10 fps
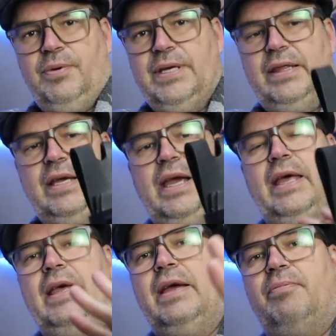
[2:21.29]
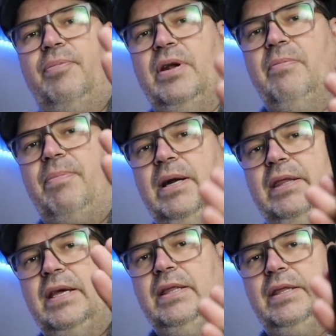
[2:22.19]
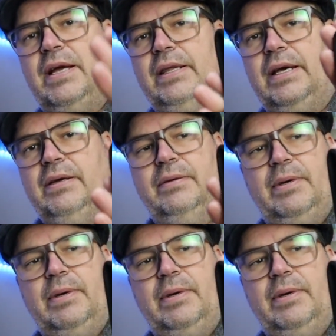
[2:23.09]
pues ya te quede por la parte interna,